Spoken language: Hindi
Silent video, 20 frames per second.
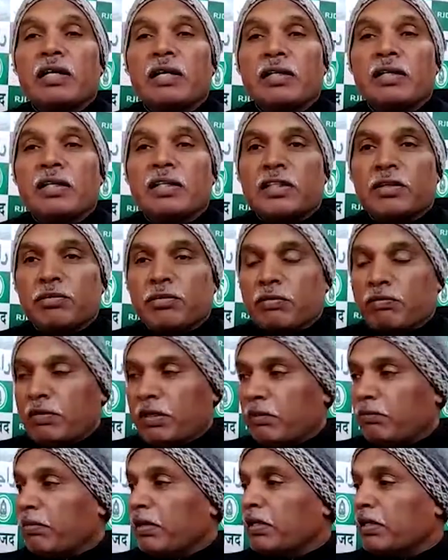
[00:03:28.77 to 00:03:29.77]
के अंदर सबसे
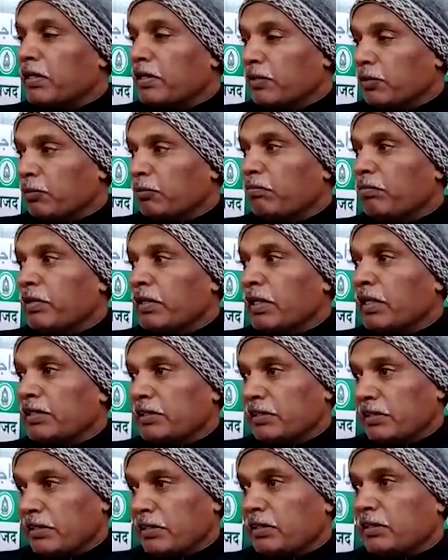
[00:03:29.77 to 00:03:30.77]
बड़े पार्टी के रूप में
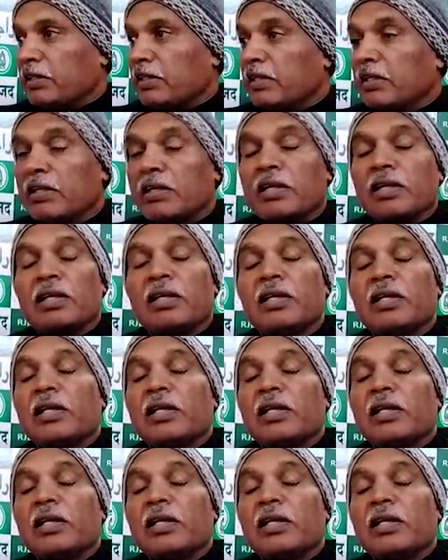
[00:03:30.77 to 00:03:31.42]
राष्ट्रीय जनता दल है